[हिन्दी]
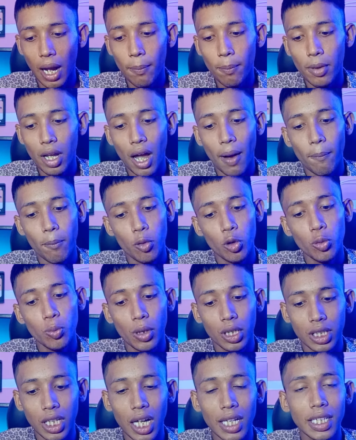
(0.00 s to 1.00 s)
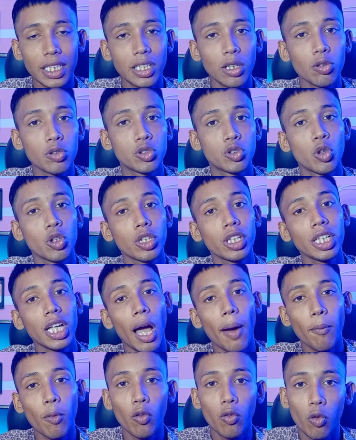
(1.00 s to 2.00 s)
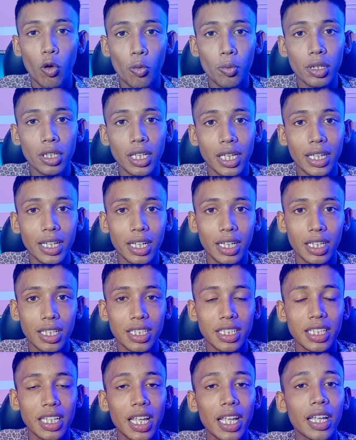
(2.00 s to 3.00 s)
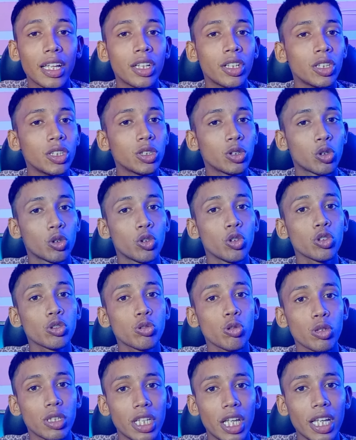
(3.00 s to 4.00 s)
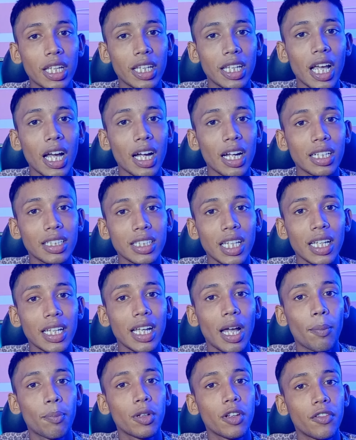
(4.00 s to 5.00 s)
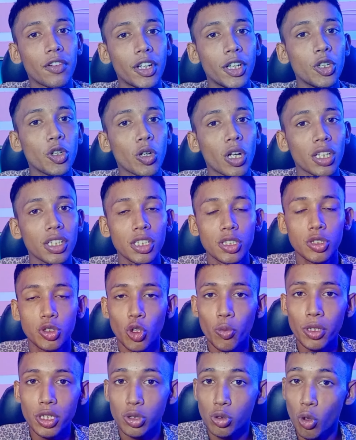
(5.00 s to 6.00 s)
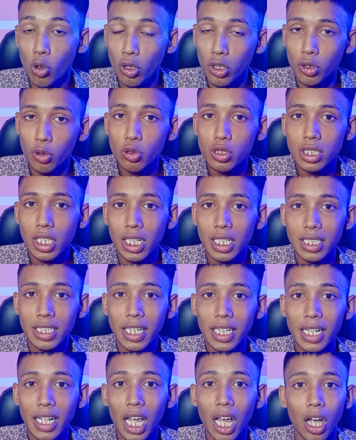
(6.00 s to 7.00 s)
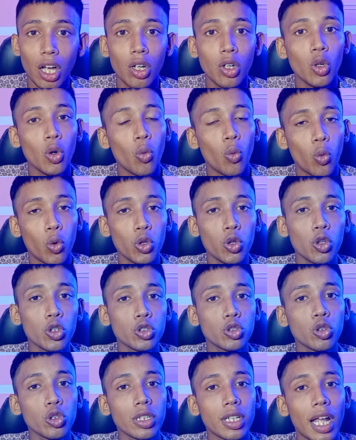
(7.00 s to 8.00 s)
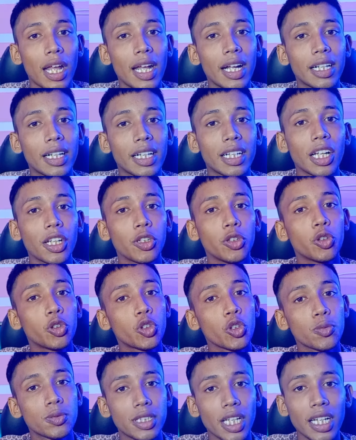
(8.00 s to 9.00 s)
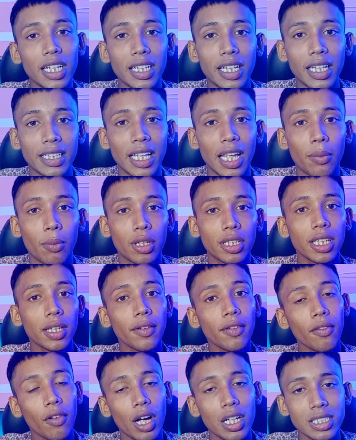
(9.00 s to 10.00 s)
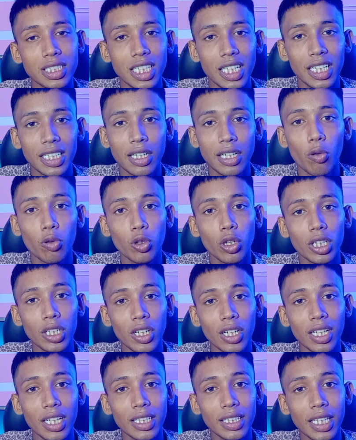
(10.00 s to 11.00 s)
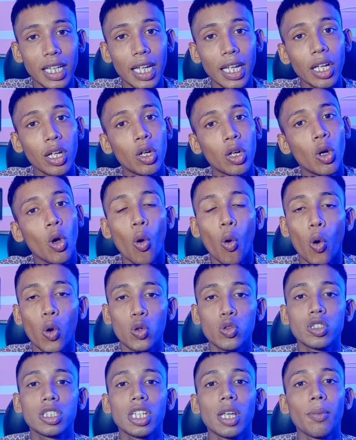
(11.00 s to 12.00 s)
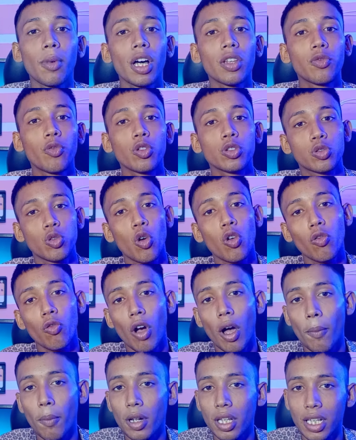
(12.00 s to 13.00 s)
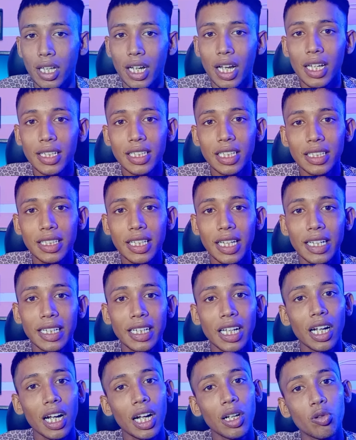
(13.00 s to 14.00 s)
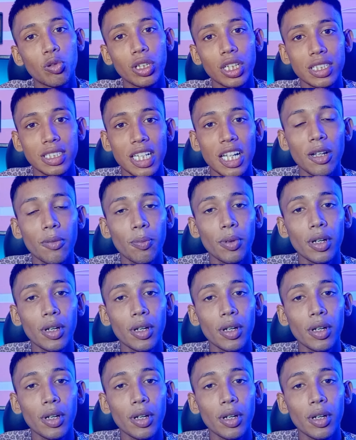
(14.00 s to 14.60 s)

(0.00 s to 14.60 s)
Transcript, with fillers: अब मैं आपको बता देता हूँ जो कि आपको वो भी नहीं करनी है तो दोस्तों ये क्या करता है अपने वीडियो के अंदर जो भी सॉन्ग यूज करते हैं ना वो दोस्तों डायरेक्ट है ना यूट्यूब से ही लेते हैं मतलब कि वहाँ से डाउनलोड कर लेते हैं और उसके बाद वो सॉन्ग वहाँ पर लगा देते हैं इनके कारण उनके चैनल